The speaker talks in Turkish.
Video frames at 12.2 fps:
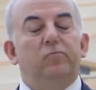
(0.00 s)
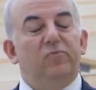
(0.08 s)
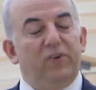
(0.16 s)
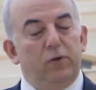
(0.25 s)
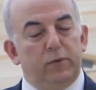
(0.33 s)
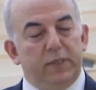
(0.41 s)

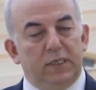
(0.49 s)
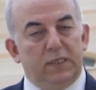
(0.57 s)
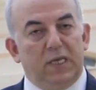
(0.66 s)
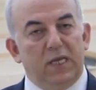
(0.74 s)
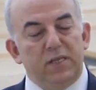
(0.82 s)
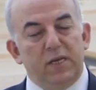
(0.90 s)

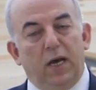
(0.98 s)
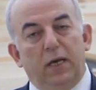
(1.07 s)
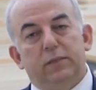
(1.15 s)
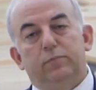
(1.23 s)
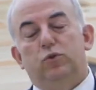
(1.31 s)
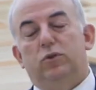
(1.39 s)
Fakültenin kendine
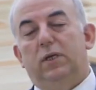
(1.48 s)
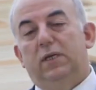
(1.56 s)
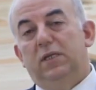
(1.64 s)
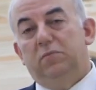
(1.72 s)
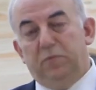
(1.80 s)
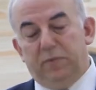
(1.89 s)
ait
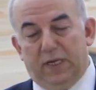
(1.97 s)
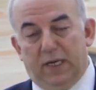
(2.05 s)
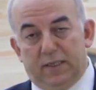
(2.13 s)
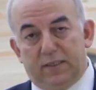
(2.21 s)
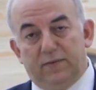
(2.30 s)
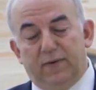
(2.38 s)
müstakil bir
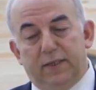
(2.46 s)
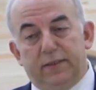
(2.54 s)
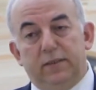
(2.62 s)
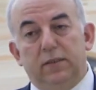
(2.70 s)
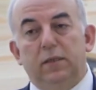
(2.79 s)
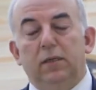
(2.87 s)
binası
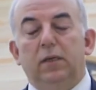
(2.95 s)
var.